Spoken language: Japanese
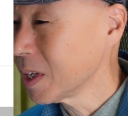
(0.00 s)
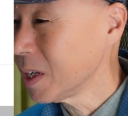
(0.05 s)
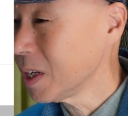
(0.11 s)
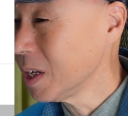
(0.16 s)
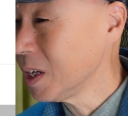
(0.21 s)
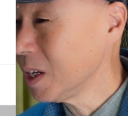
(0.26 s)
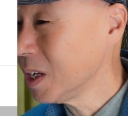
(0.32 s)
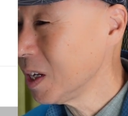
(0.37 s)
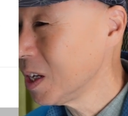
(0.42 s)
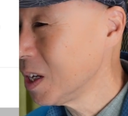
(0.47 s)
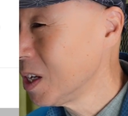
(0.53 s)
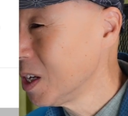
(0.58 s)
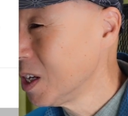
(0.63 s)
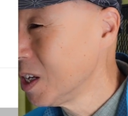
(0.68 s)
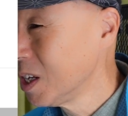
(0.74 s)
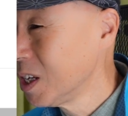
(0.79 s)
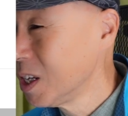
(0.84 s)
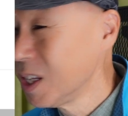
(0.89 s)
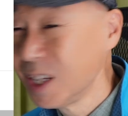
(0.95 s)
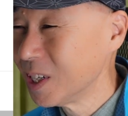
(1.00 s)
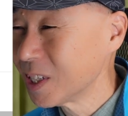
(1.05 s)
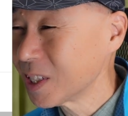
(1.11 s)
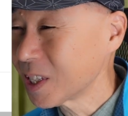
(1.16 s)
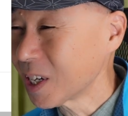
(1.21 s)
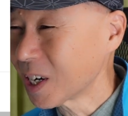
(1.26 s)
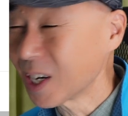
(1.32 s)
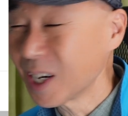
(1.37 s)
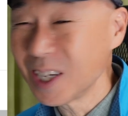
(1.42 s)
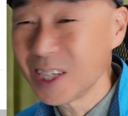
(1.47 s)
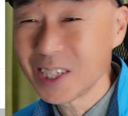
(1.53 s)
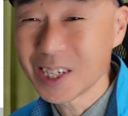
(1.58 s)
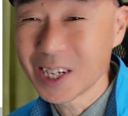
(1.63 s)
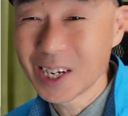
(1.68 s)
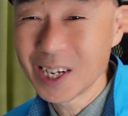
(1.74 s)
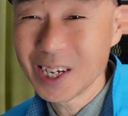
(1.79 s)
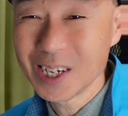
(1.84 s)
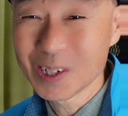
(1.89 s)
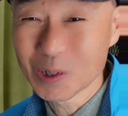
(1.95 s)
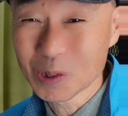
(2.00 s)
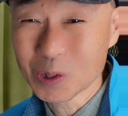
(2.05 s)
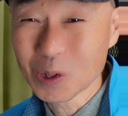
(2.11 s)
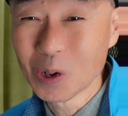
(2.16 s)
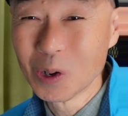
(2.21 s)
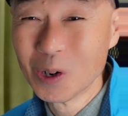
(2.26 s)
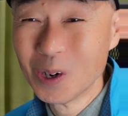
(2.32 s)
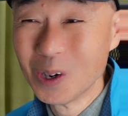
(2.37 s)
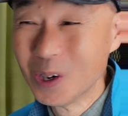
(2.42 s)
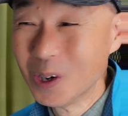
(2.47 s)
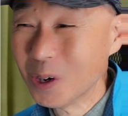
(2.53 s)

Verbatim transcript: え、高いじゃないのと